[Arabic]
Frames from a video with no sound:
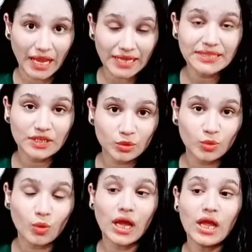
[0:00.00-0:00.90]
عندك
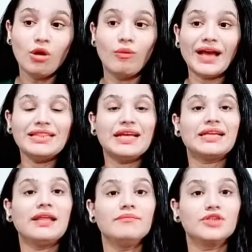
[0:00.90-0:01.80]
رجوع
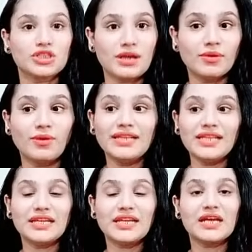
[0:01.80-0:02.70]
وعندك لم الشمل
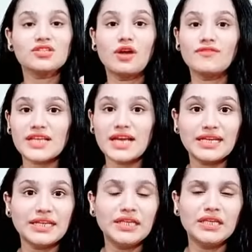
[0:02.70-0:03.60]
وعندك انك عايز تحافظ على
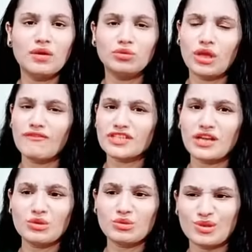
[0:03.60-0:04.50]
العيله وتحافظ
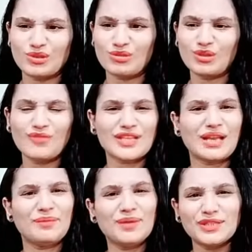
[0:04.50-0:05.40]
على اسرتك وتحافظ
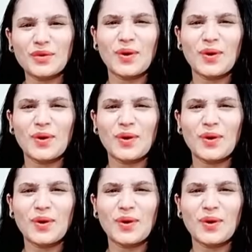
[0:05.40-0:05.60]
على بيتك